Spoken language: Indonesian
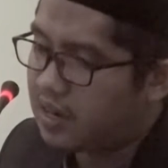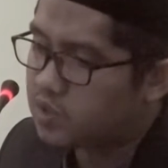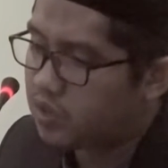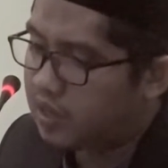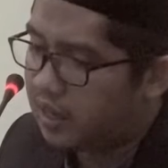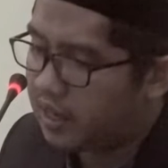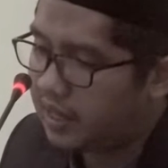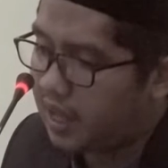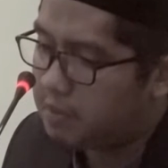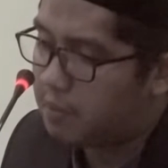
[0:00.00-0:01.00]
dari suatu
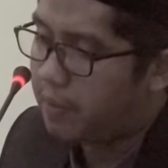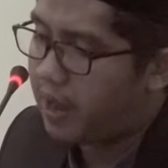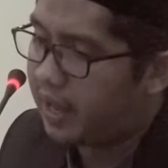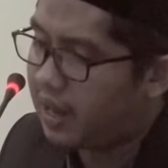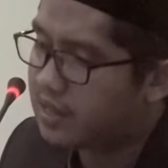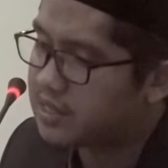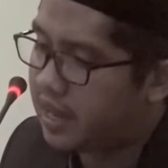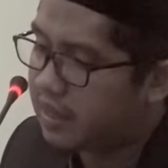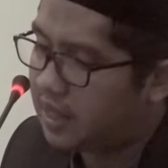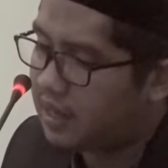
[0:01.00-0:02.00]
negeri yang membahayakan
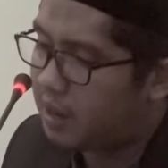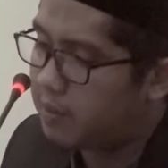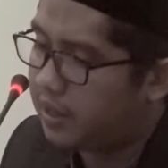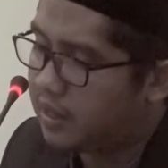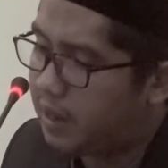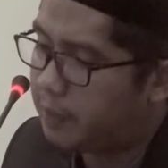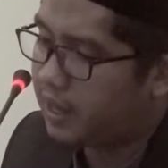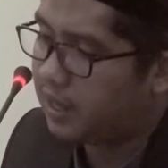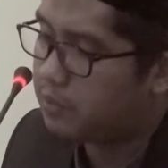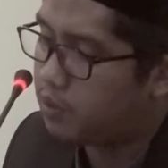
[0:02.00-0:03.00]
kesehatan dan menghindari
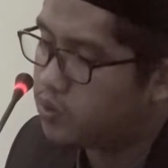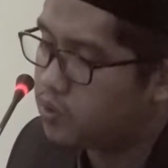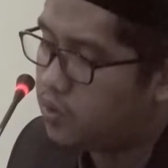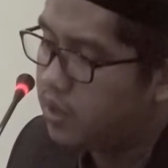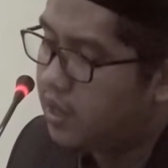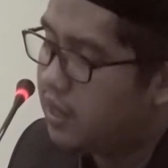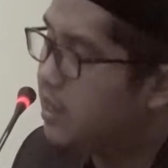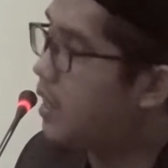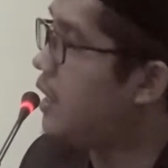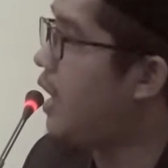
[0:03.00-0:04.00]
penyakit menuju
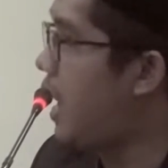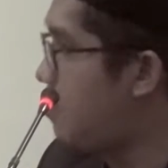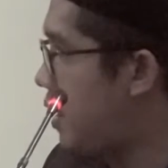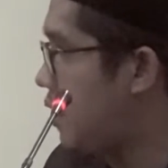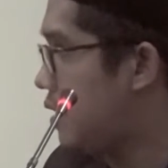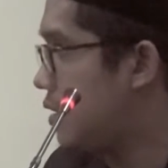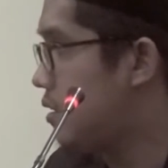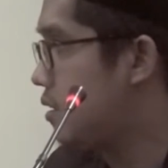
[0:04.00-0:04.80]
negeri yang aman.